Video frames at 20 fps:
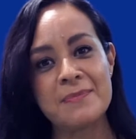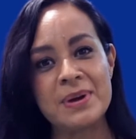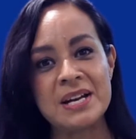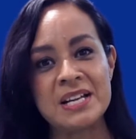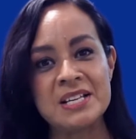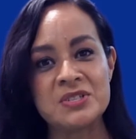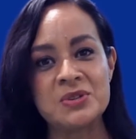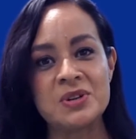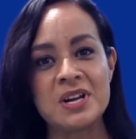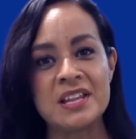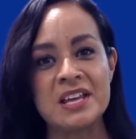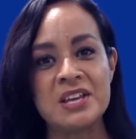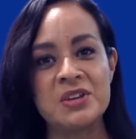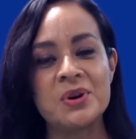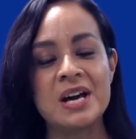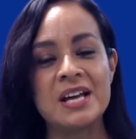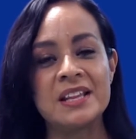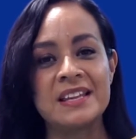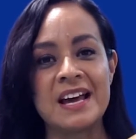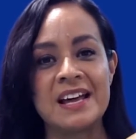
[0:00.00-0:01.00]
península de
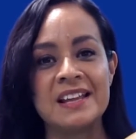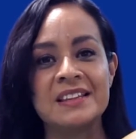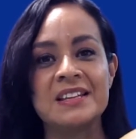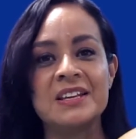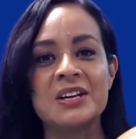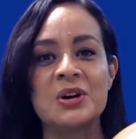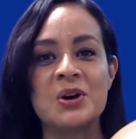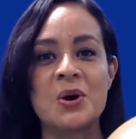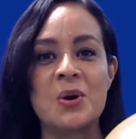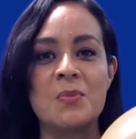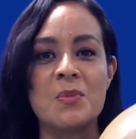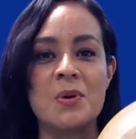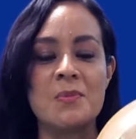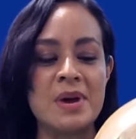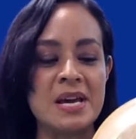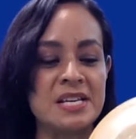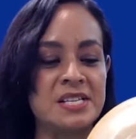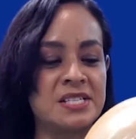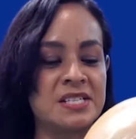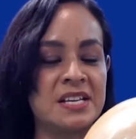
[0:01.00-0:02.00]
Yucatán como
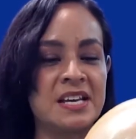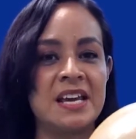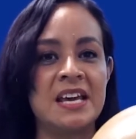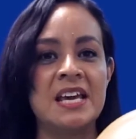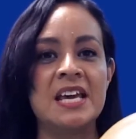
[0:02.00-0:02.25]
mesh.